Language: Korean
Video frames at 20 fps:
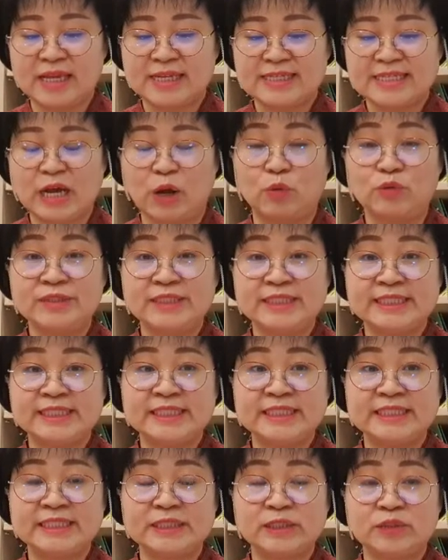자,
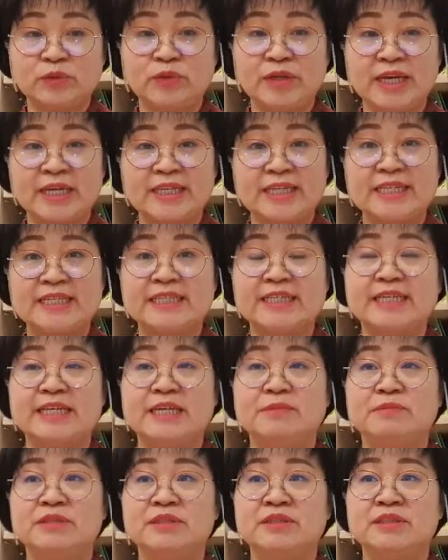오늘 소개해드릴
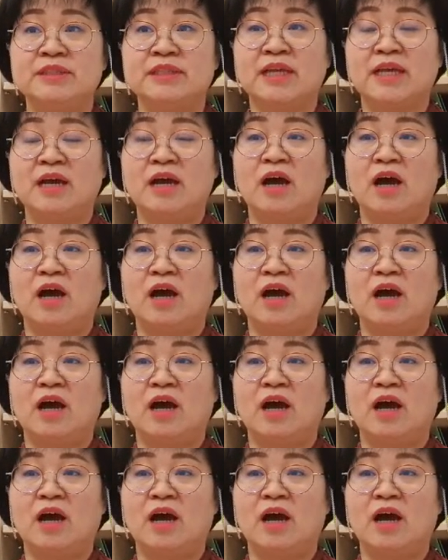그림은